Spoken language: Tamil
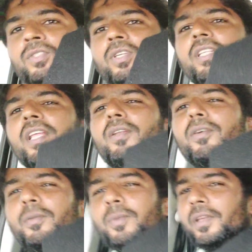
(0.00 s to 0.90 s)
ஸோ இதில்
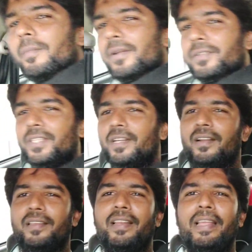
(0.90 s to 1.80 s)
இன்னொரு முக்கியமான விஷயம்
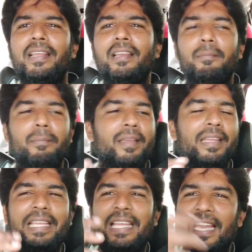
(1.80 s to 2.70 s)
என்னென்னா இதில் எங்கேயுமே
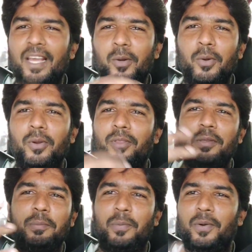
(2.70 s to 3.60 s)
ஏர்
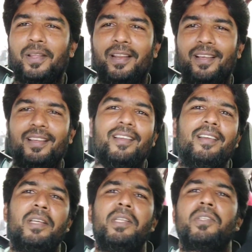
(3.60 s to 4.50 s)
வந்து போடலை
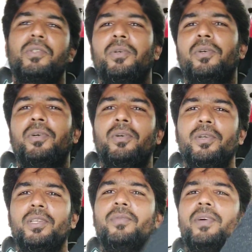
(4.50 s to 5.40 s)
ஸோ
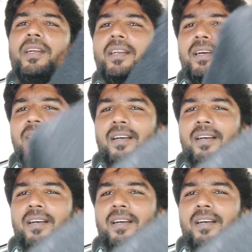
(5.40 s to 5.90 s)
இவங்க